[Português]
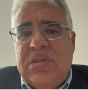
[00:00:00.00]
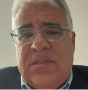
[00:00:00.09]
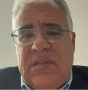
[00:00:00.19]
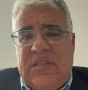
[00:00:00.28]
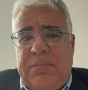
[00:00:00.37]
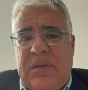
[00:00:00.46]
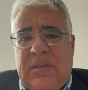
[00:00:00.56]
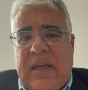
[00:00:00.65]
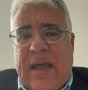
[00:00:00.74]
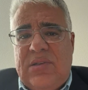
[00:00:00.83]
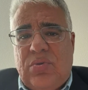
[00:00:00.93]

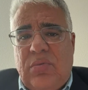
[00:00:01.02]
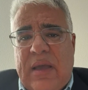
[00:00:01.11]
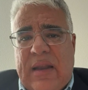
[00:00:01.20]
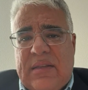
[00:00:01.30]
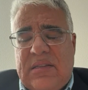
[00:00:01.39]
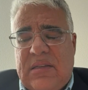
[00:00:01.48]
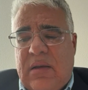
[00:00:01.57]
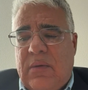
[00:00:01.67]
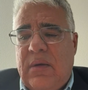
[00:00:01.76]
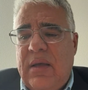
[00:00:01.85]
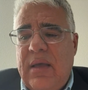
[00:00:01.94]
sensibilidade com
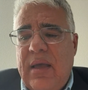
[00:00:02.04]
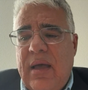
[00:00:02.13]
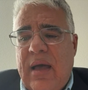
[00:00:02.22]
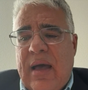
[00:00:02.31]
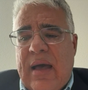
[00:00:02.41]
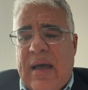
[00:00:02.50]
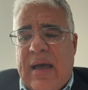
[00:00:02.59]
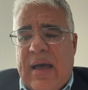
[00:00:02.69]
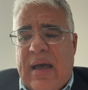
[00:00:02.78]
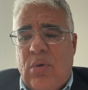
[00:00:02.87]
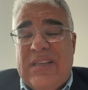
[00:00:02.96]
relação
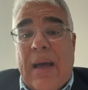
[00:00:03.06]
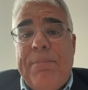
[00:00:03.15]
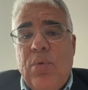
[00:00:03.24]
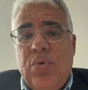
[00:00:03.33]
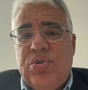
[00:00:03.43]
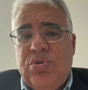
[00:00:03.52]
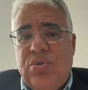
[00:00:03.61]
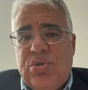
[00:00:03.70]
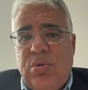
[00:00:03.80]
a, aos abusos do